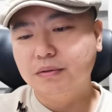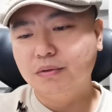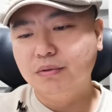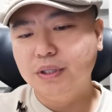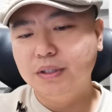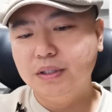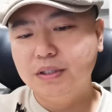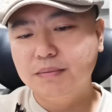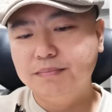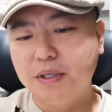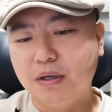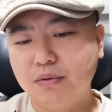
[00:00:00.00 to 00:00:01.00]
会议呢，
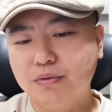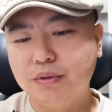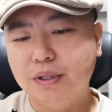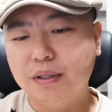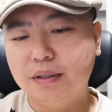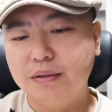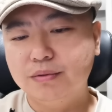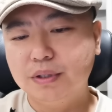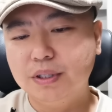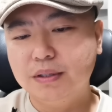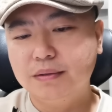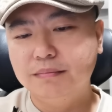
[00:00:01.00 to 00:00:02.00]
经表决
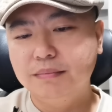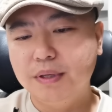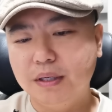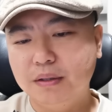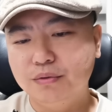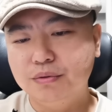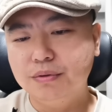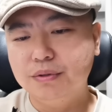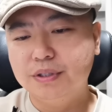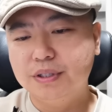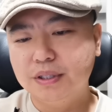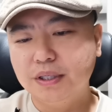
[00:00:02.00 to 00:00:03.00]
决定免去
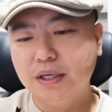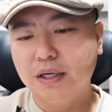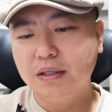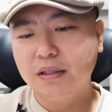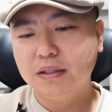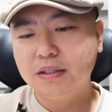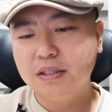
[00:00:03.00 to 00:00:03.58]
秦刚